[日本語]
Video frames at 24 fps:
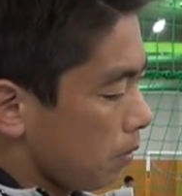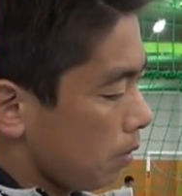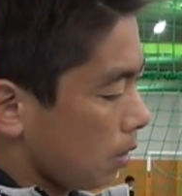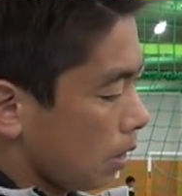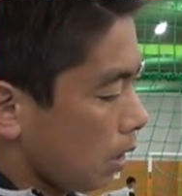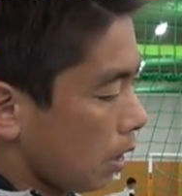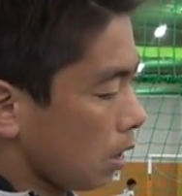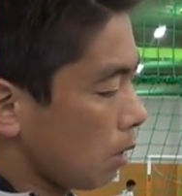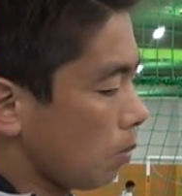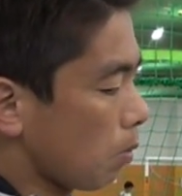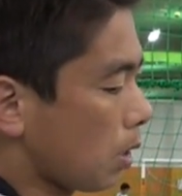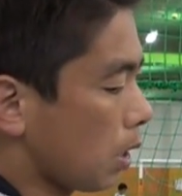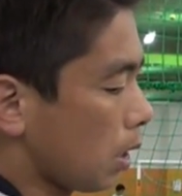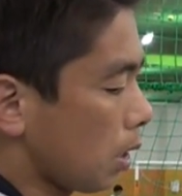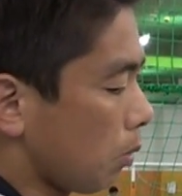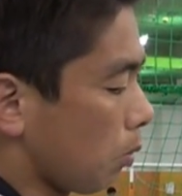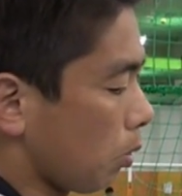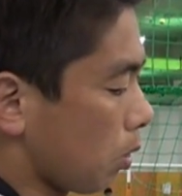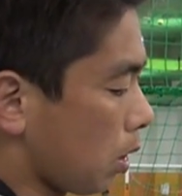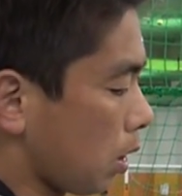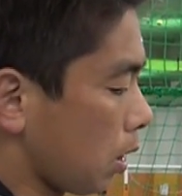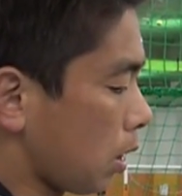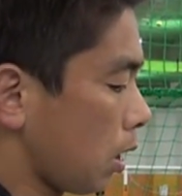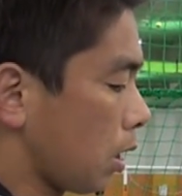何でもかんでも
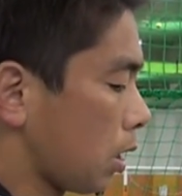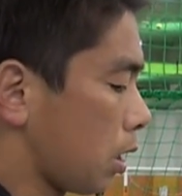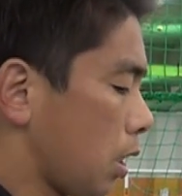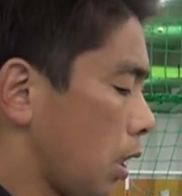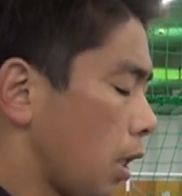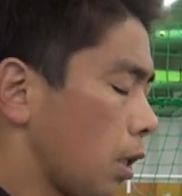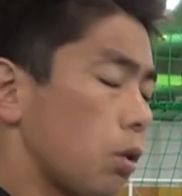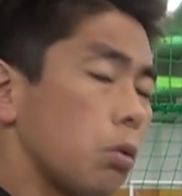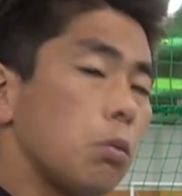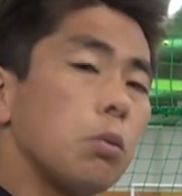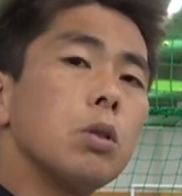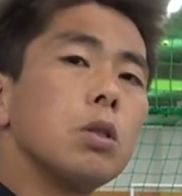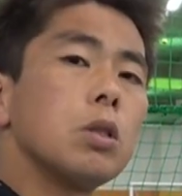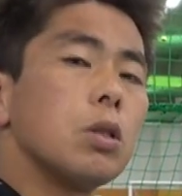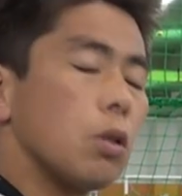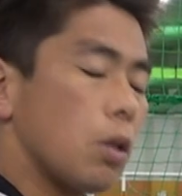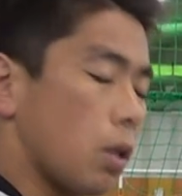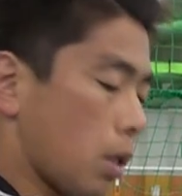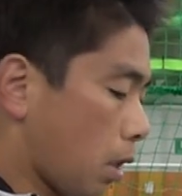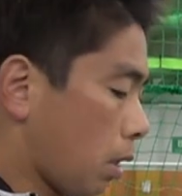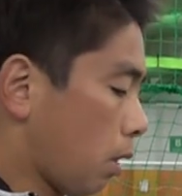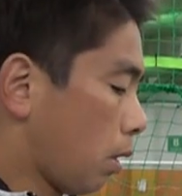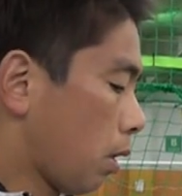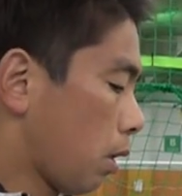聞いたりしないと思うんですよ
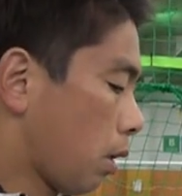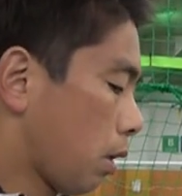ね